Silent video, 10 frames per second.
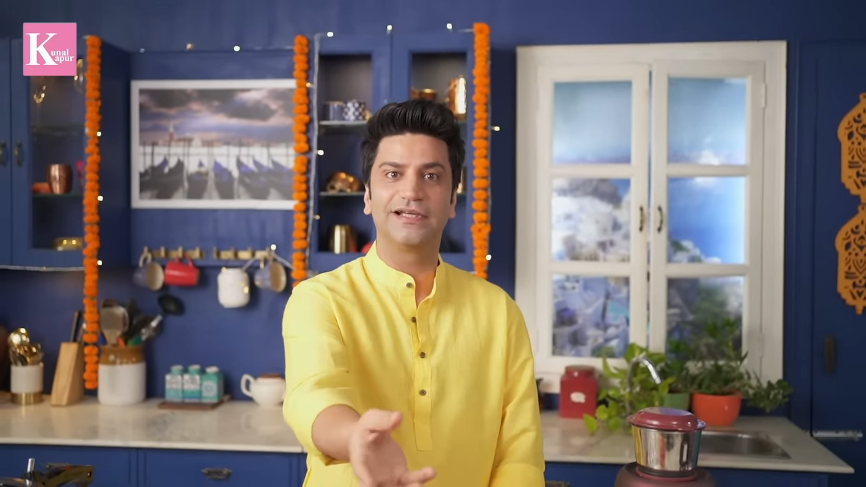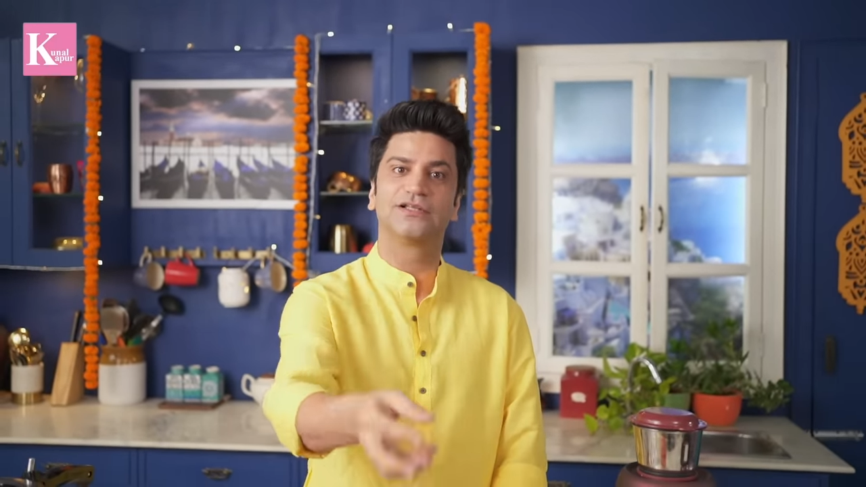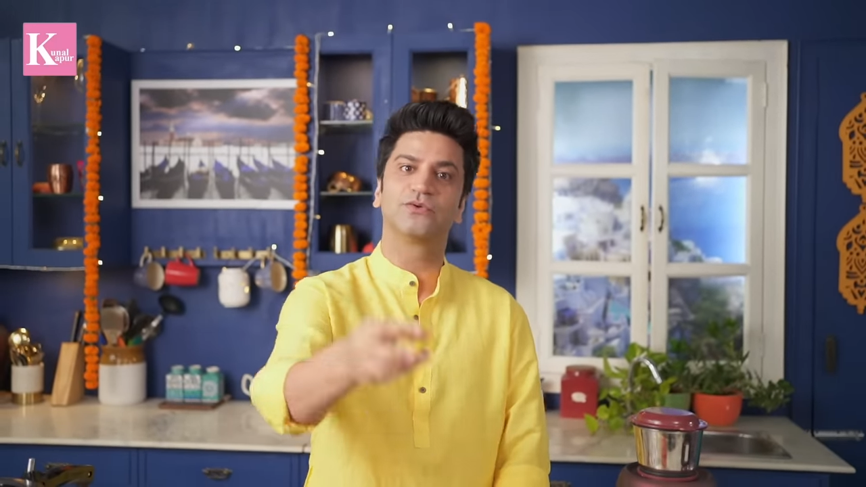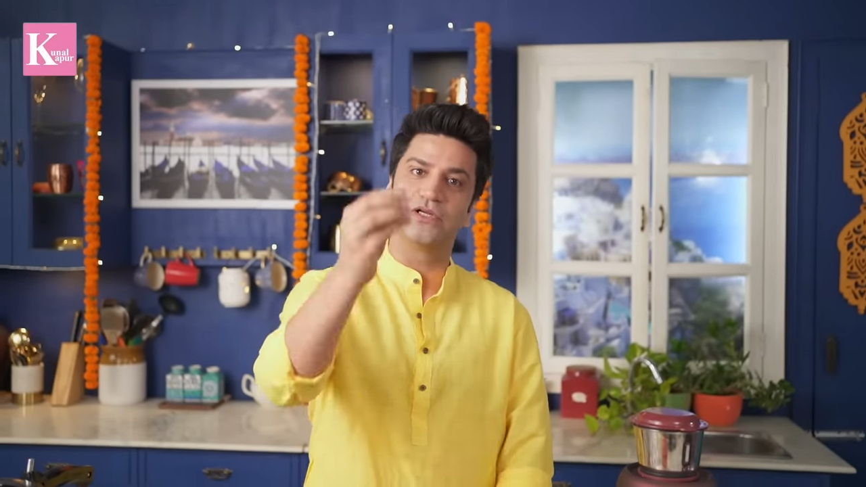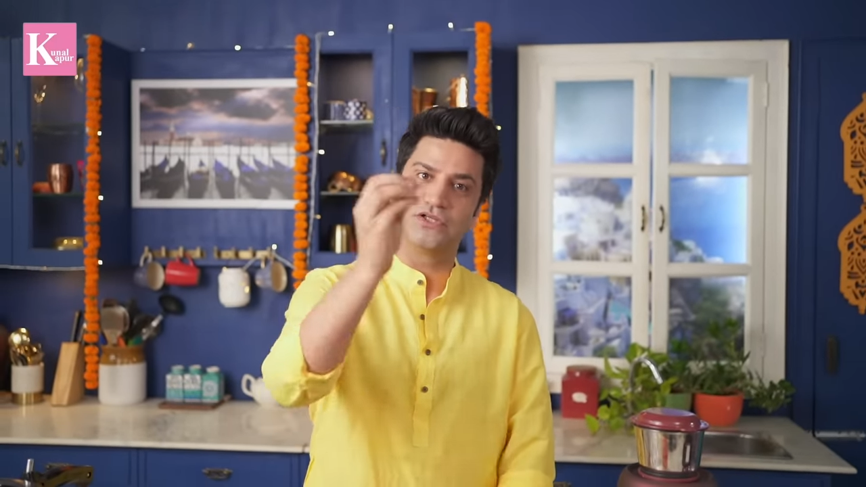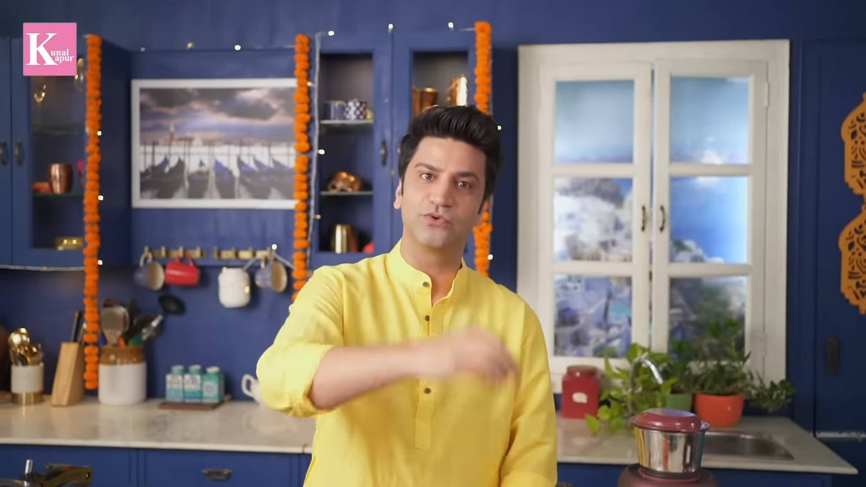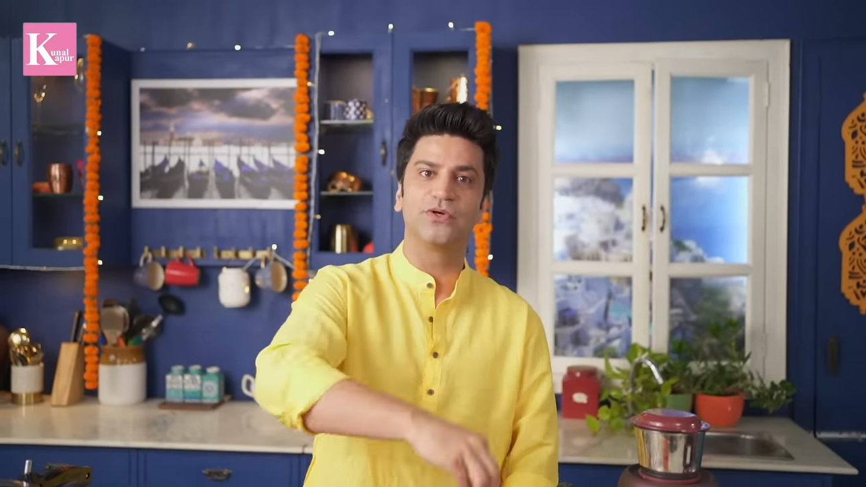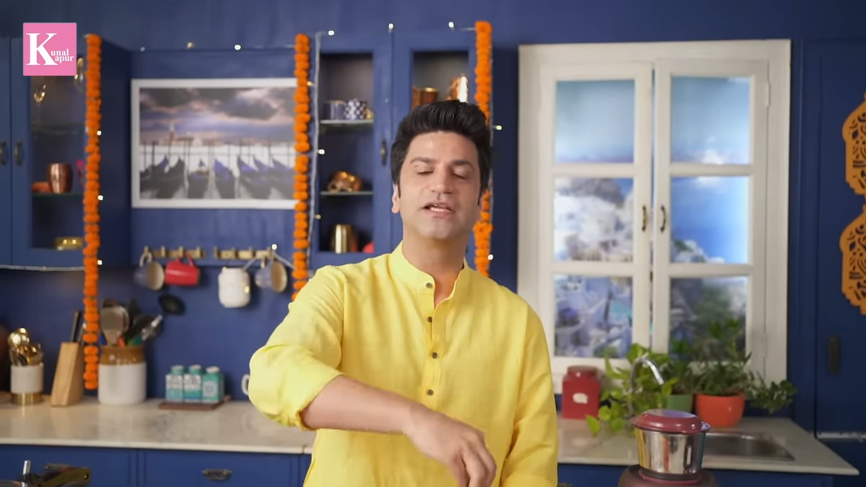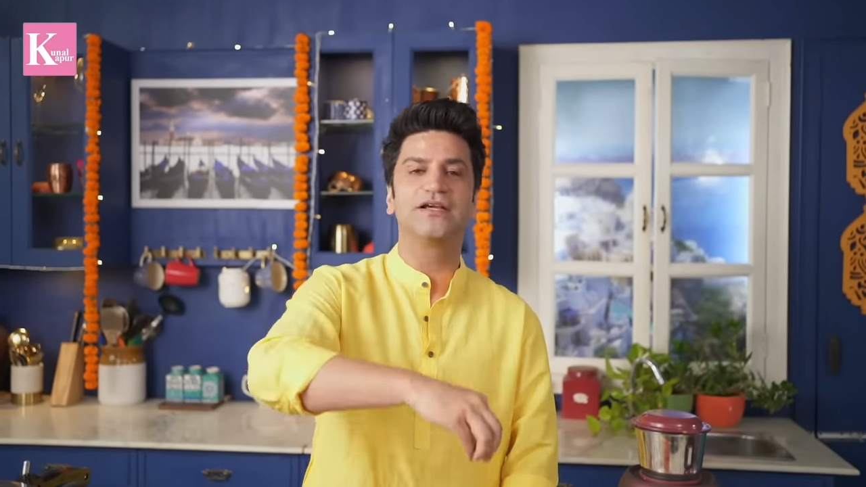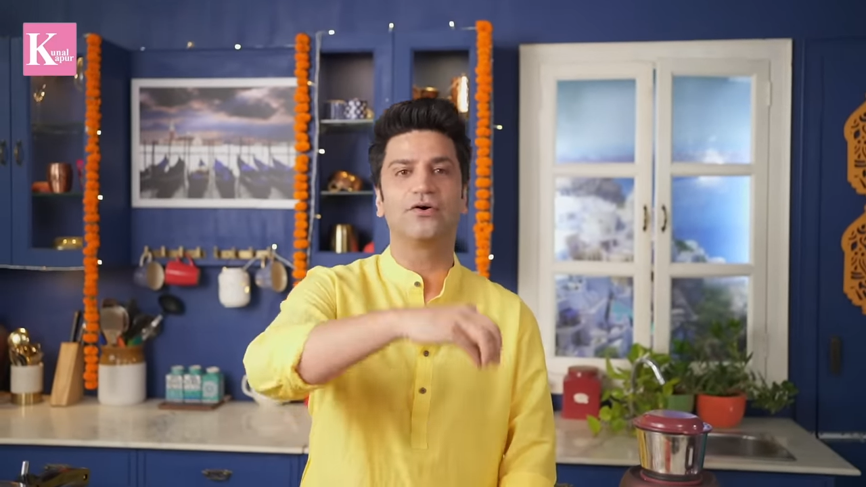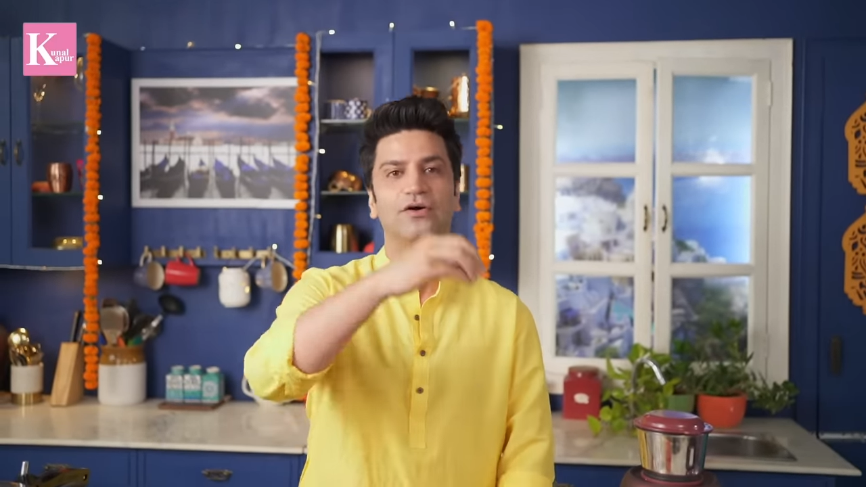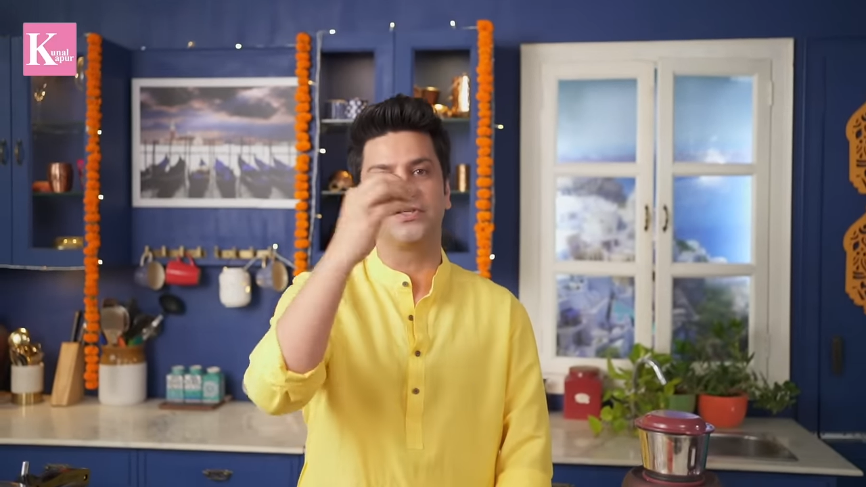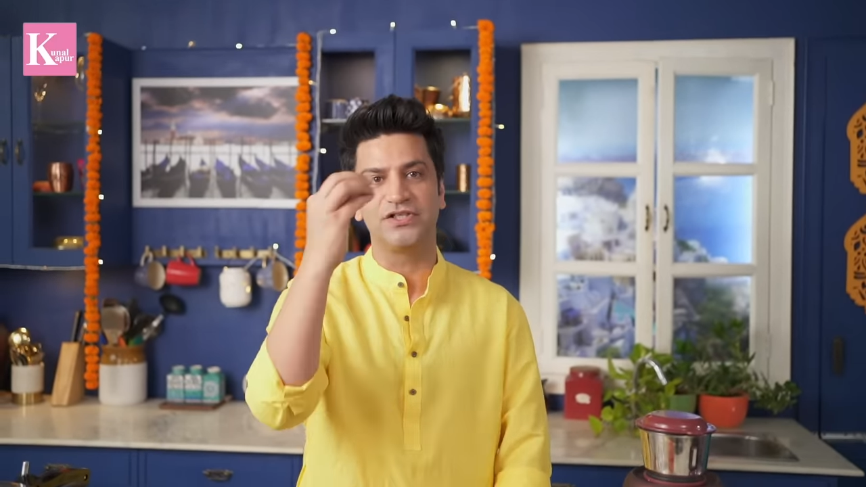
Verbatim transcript: हैं तो निचोड़िए और